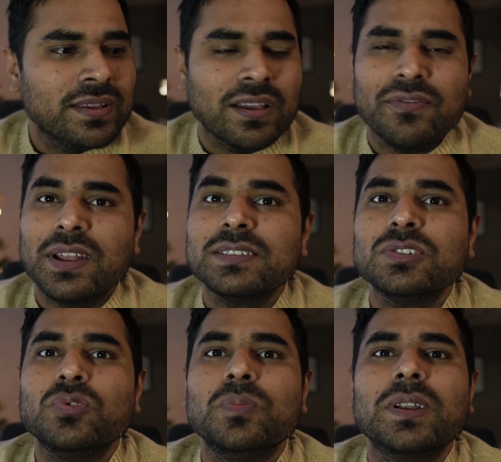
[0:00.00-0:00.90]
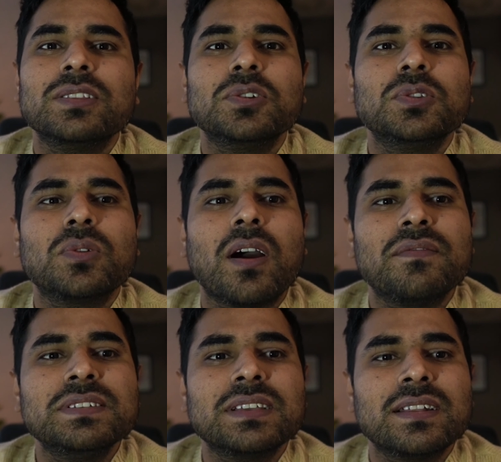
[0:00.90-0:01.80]
या फिर ऐसे घूम रहे थे तो
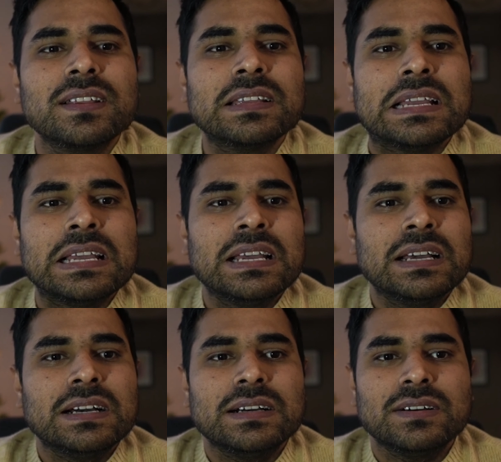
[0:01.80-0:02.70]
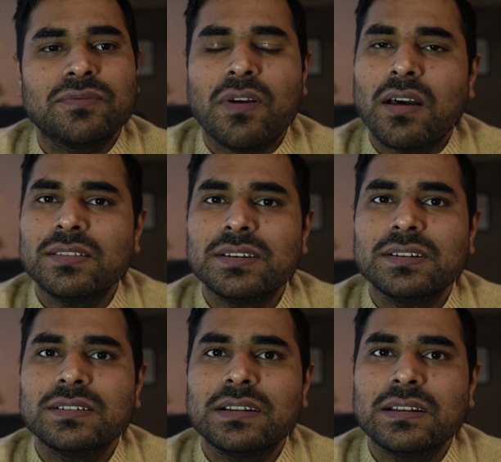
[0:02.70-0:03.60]
काफ़ी सारी
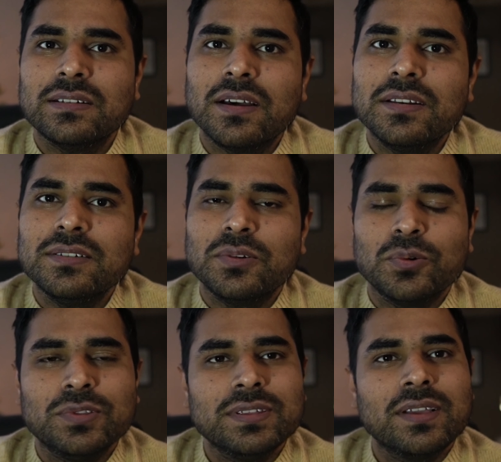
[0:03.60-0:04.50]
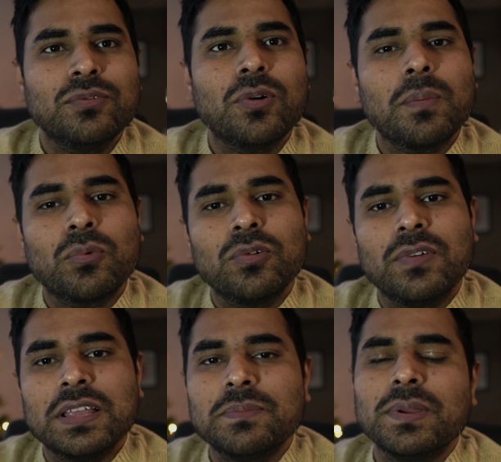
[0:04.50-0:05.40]
फादर नन होती हैं वो आपको
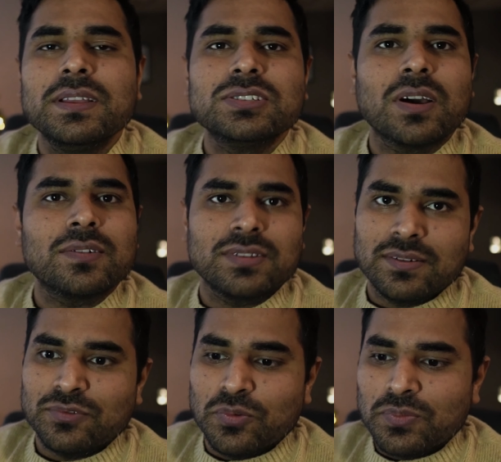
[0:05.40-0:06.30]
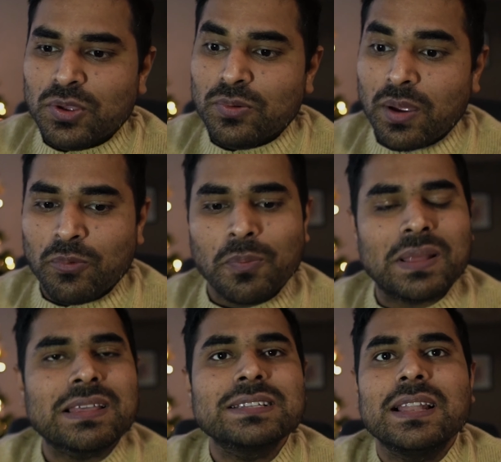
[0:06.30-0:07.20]
वहीं पे ही चारों तरफ घूमते हुए आपको
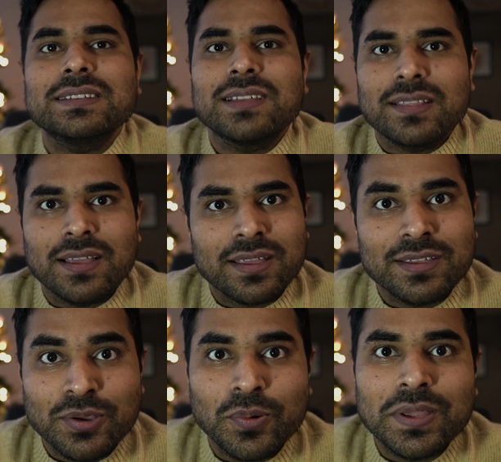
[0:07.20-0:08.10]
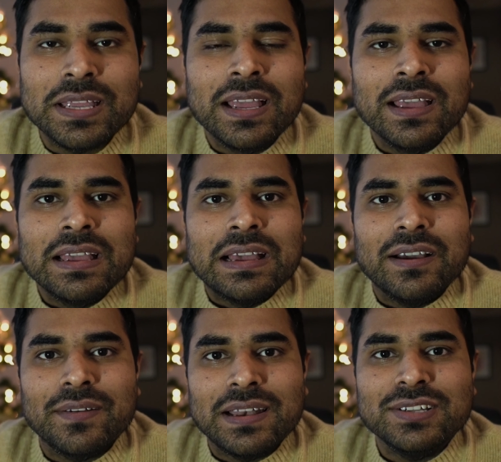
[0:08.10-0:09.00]
पता लग जाता है कि ये कोई
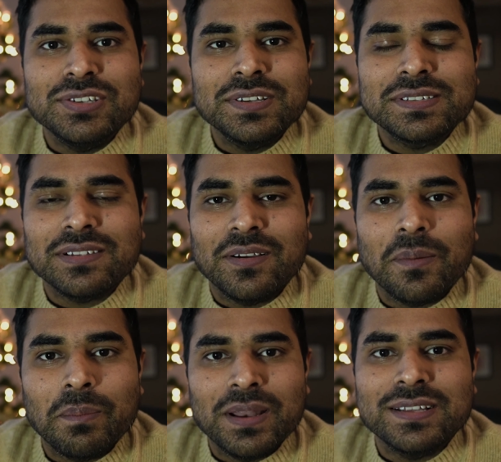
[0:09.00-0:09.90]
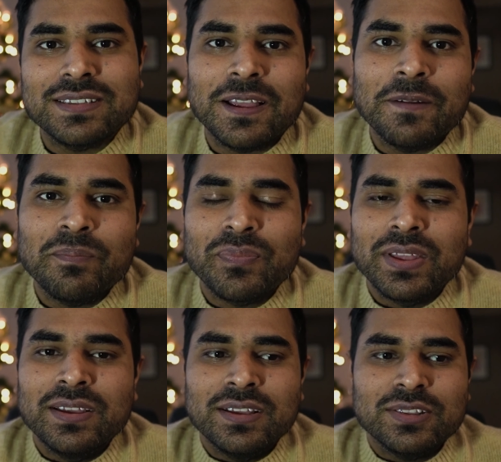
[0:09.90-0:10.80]
रिलीजियस प्लेस uh,
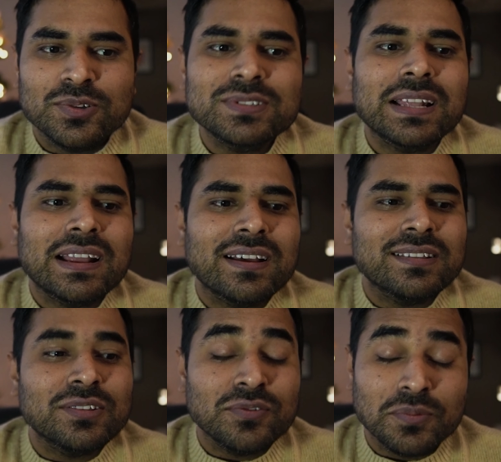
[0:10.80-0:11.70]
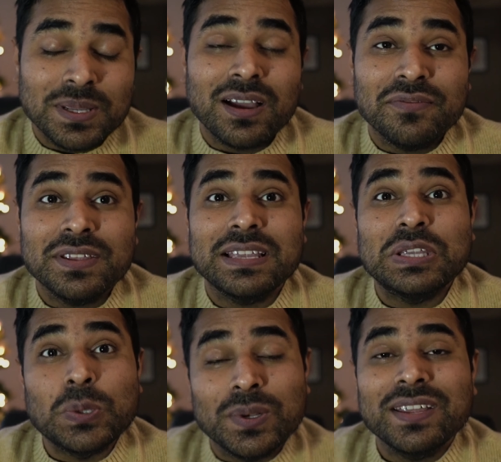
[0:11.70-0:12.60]
है तो उस तरह का था तो वो भी काफ़ी
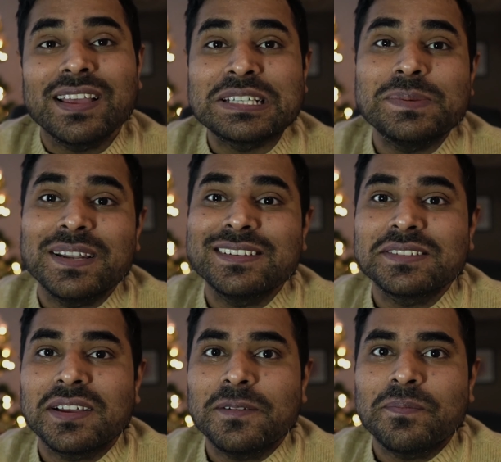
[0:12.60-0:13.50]
यूनिक एक्सपीरियंस था